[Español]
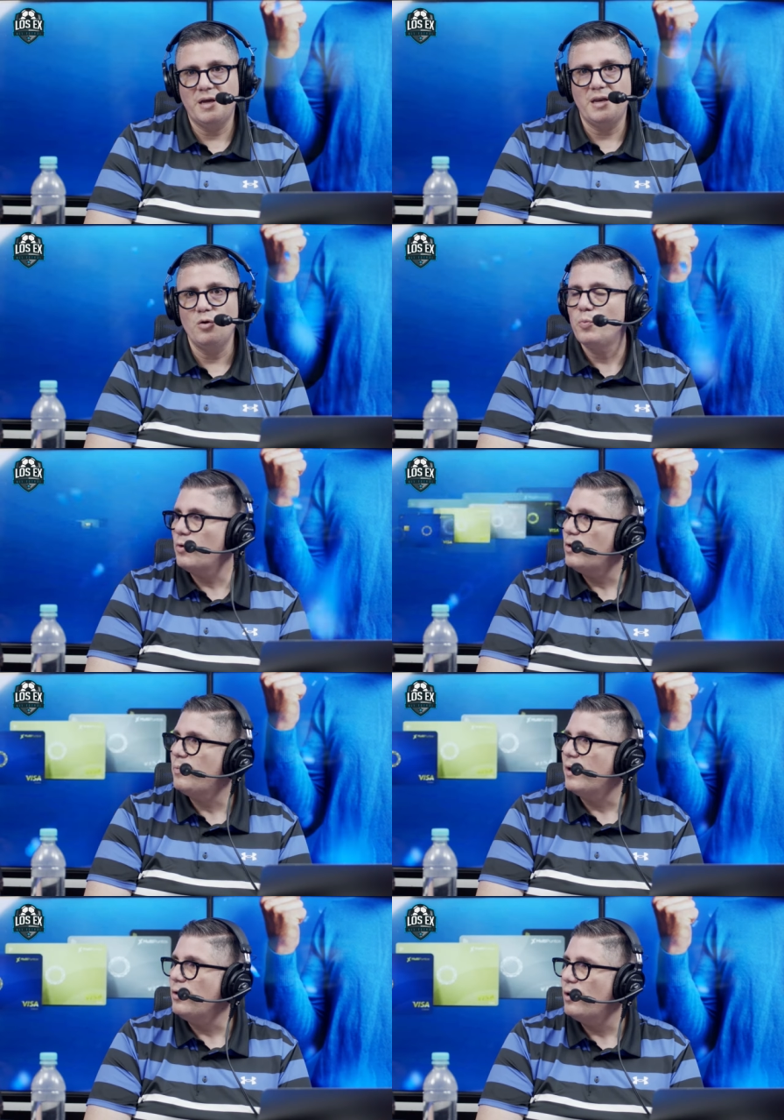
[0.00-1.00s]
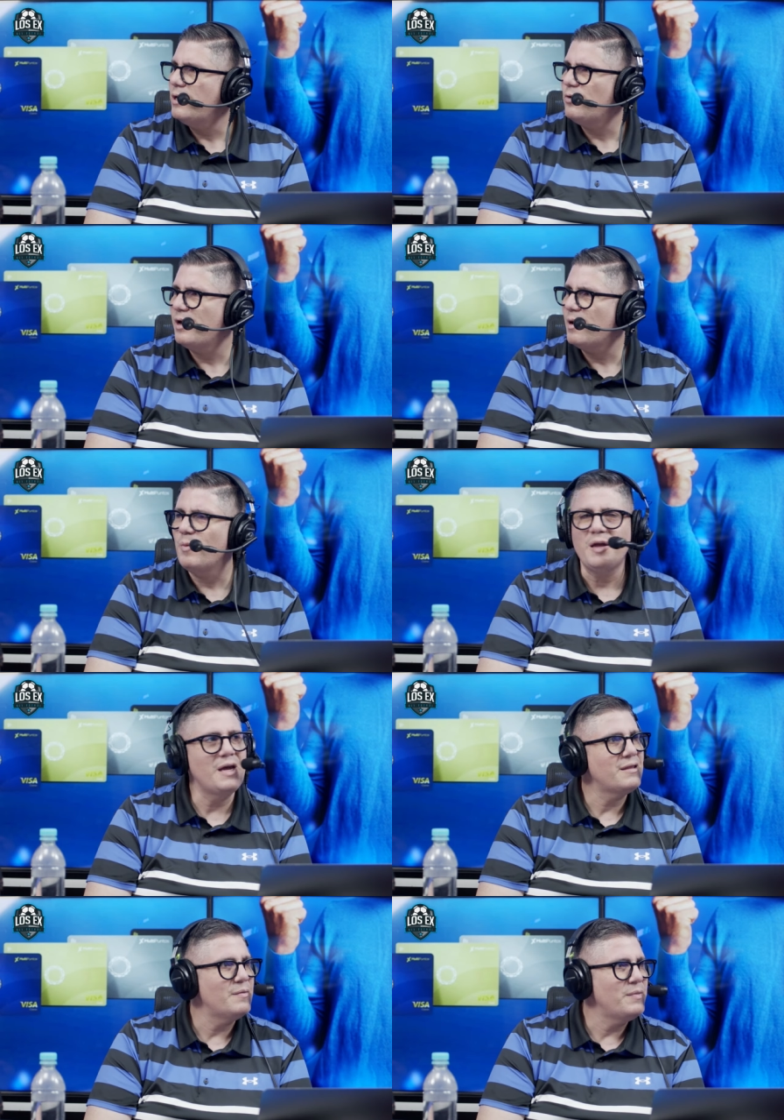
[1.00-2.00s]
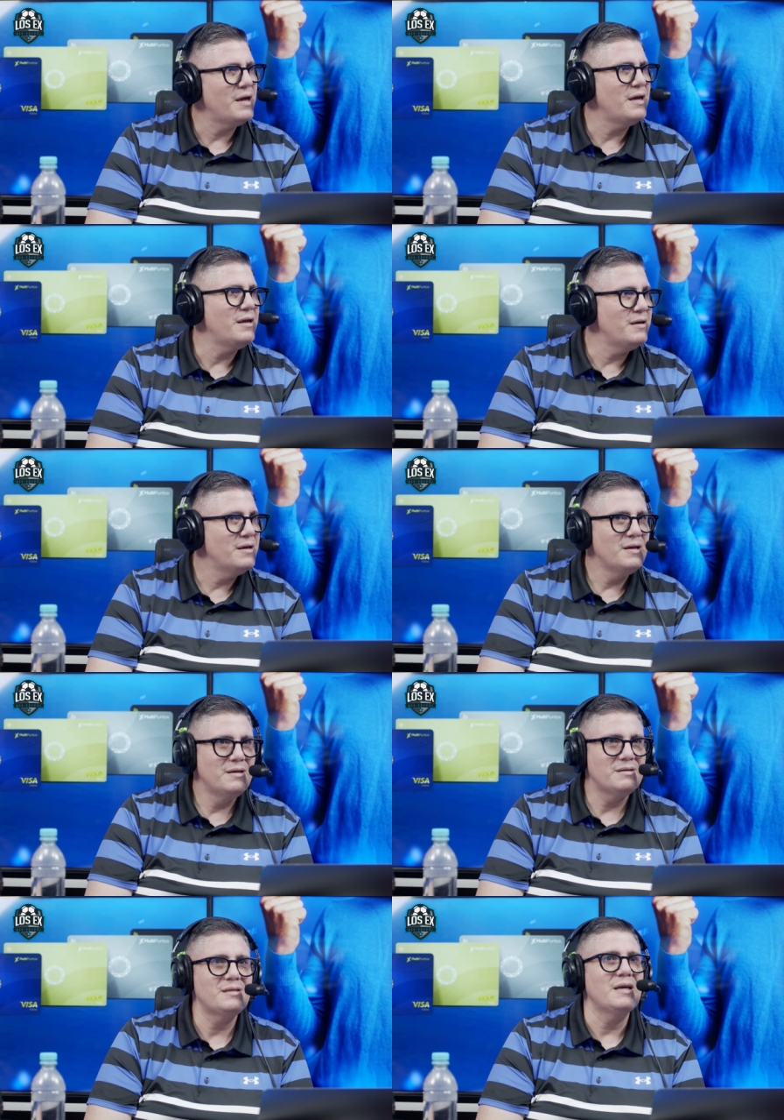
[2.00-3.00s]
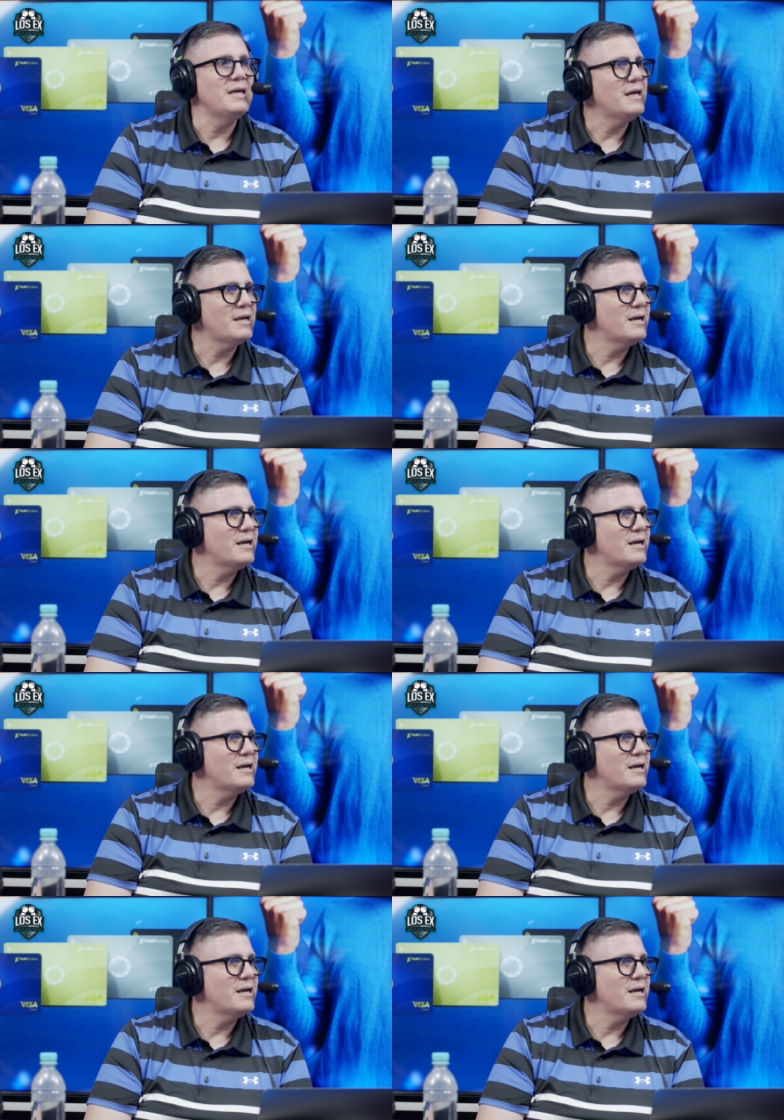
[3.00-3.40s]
querido por los españoles. Yo ayer veía también y se seguían